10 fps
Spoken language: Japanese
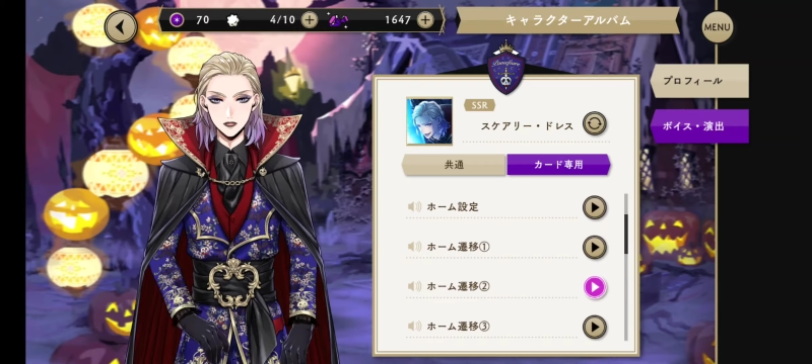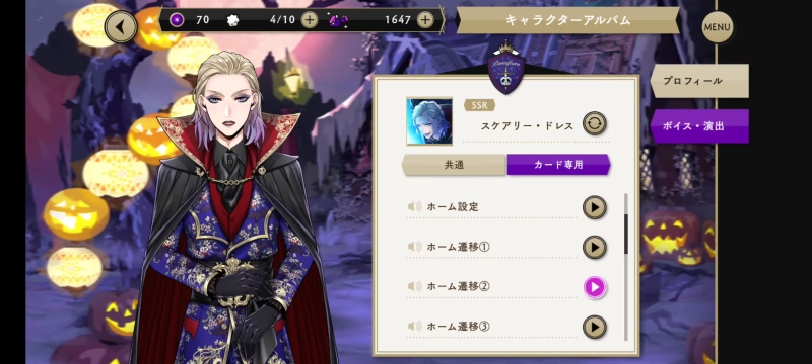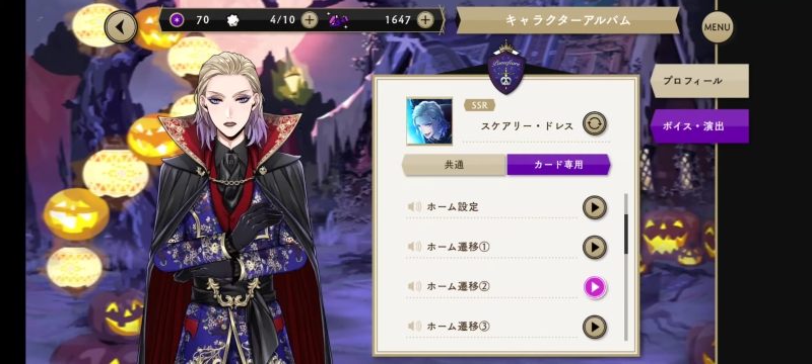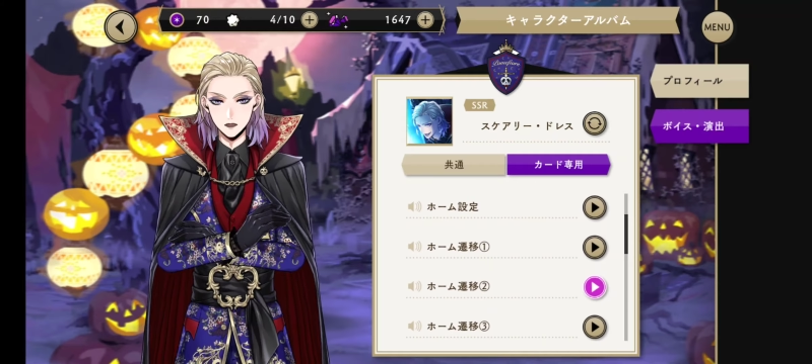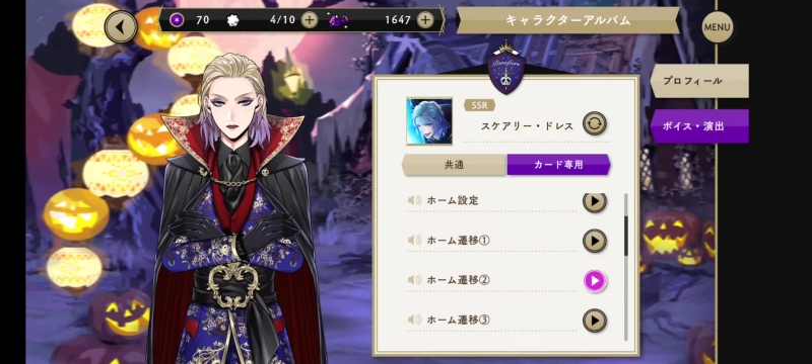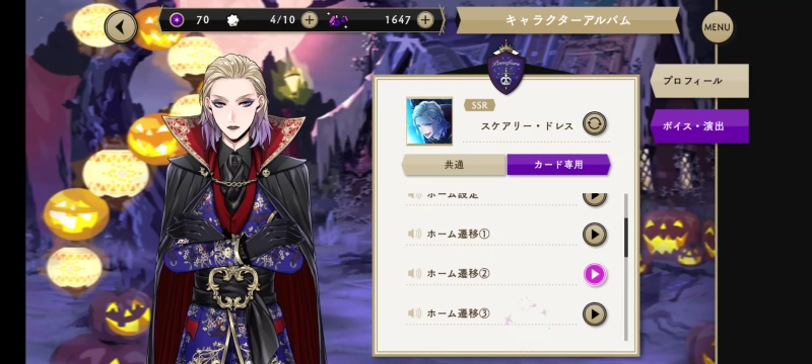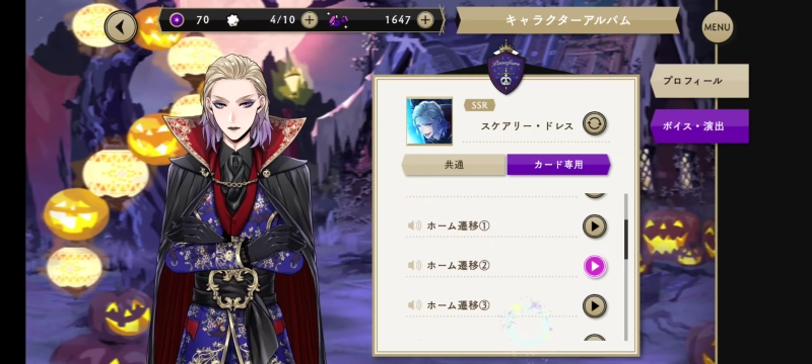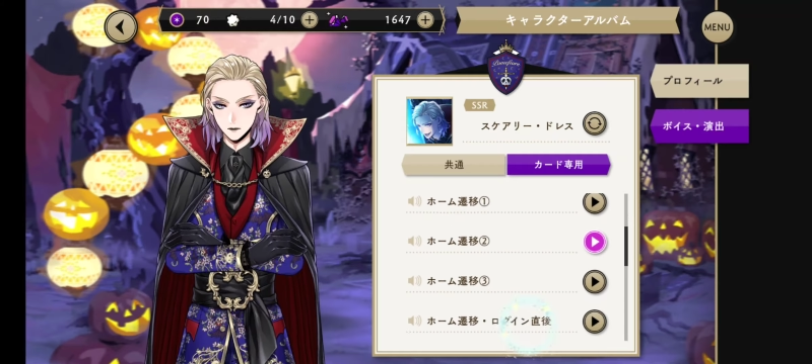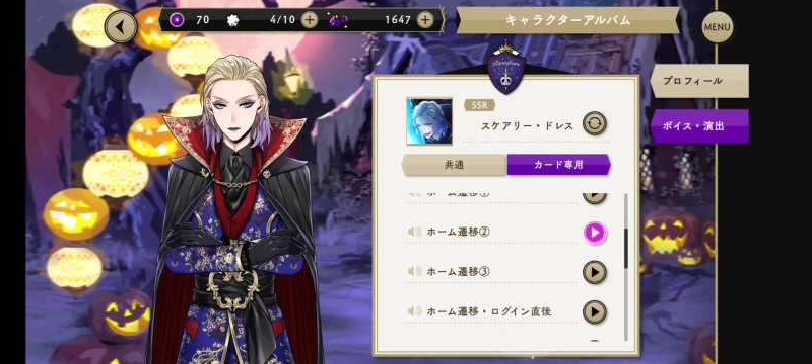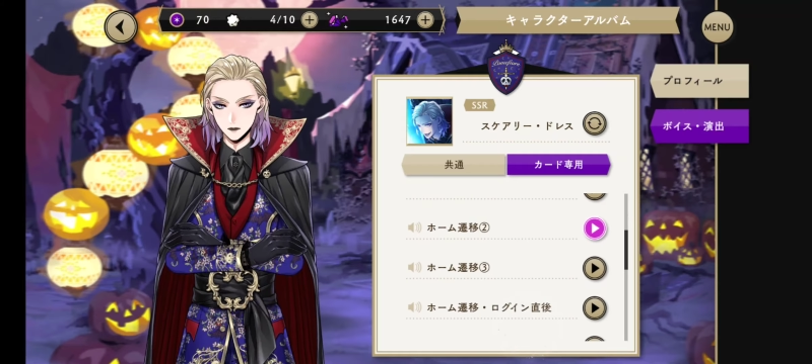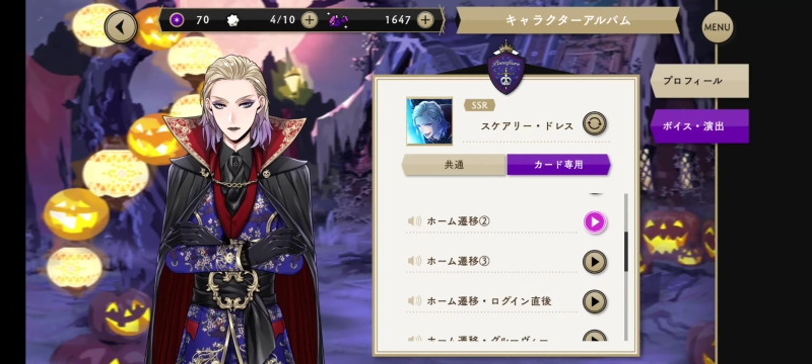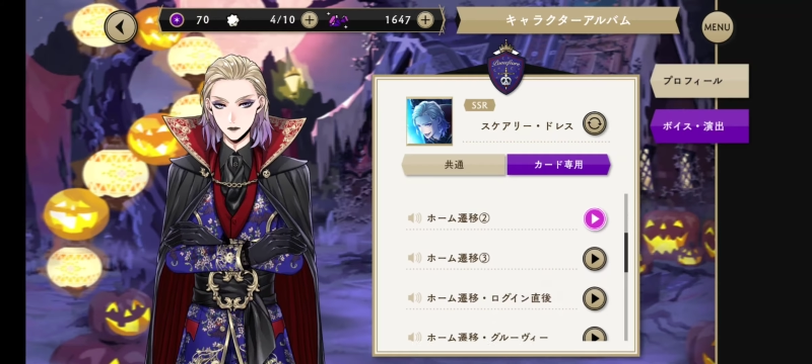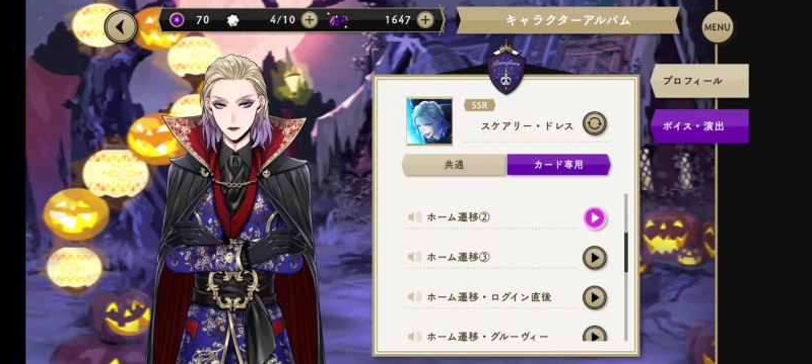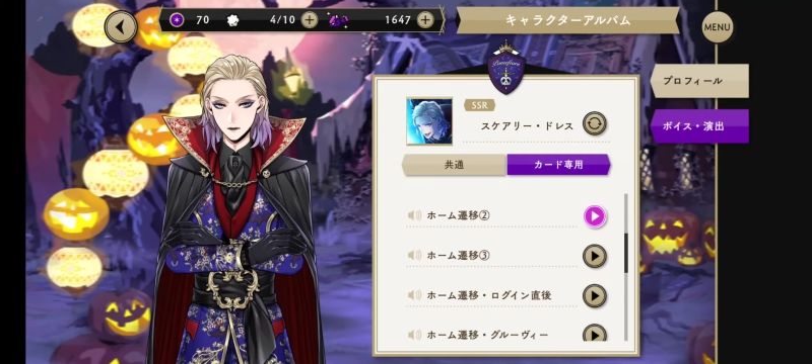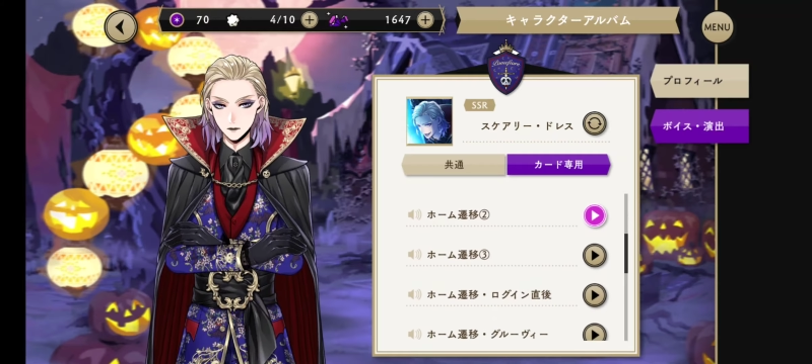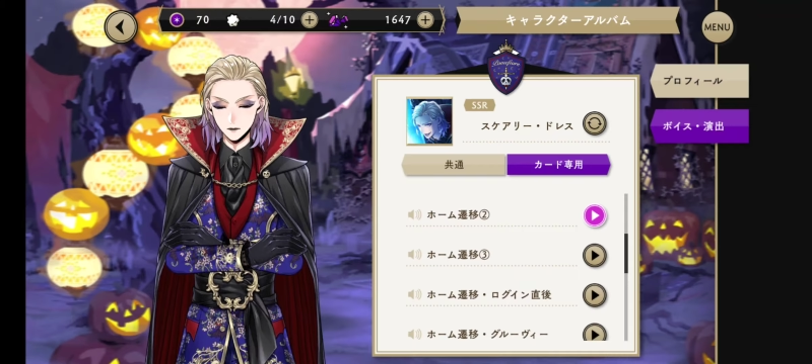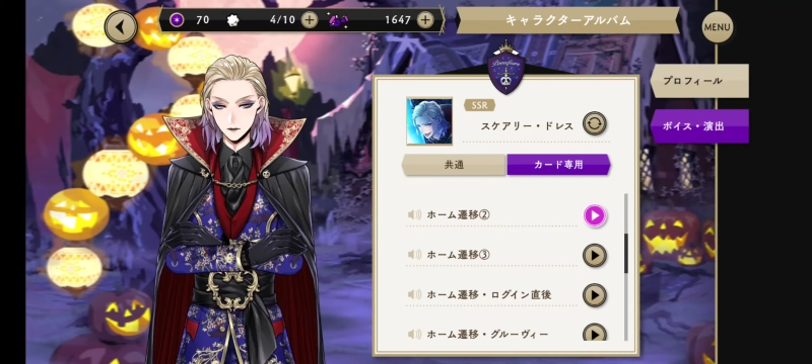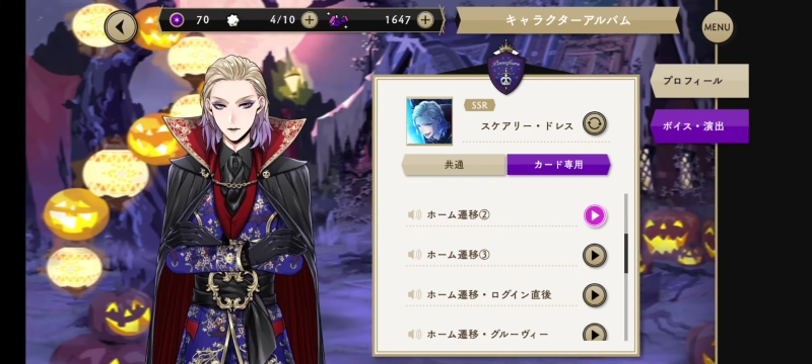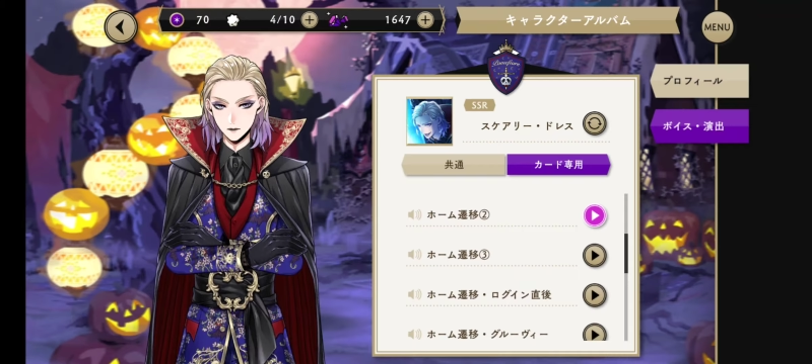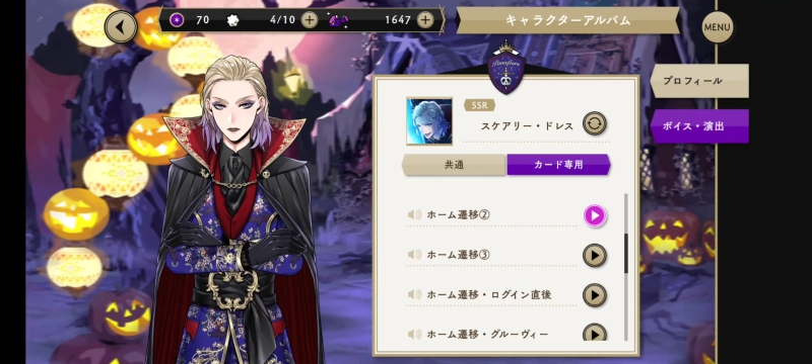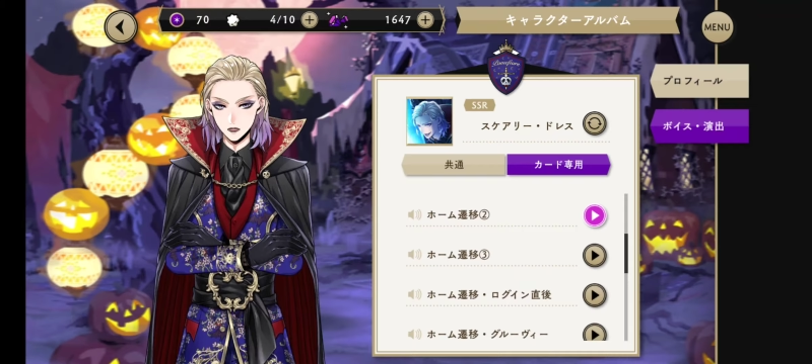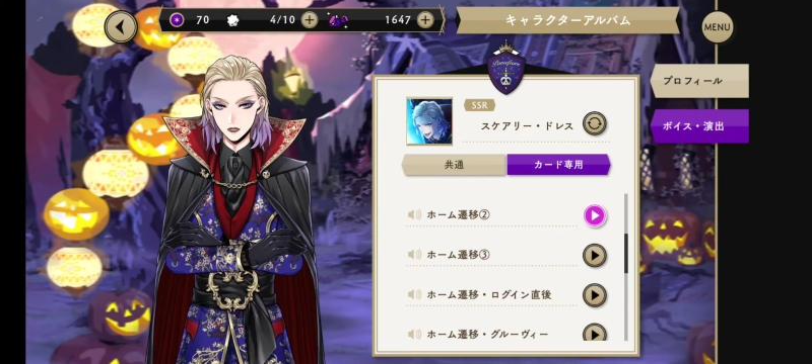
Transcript: 鏡に映らないなんて身